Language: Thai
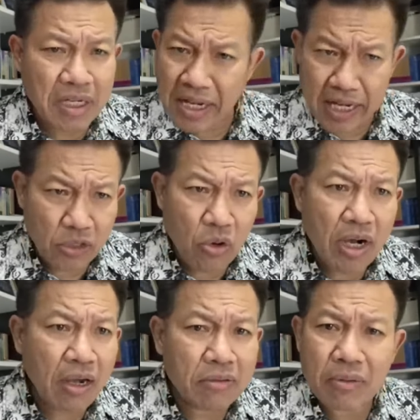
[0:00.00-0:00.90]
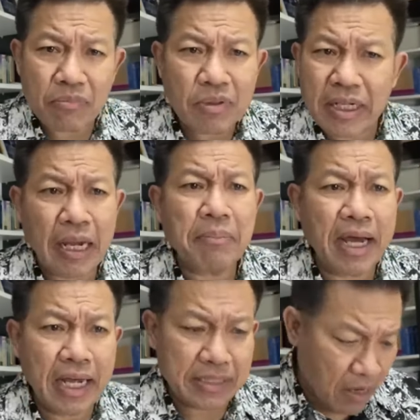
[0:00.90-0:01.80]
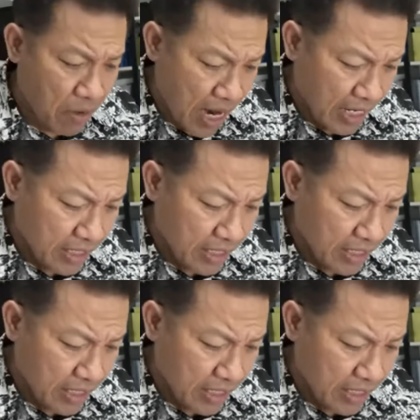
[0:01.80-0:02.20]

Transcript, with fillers: จะเกลียดตัวเขาก็เกลียดไปแต่ว่า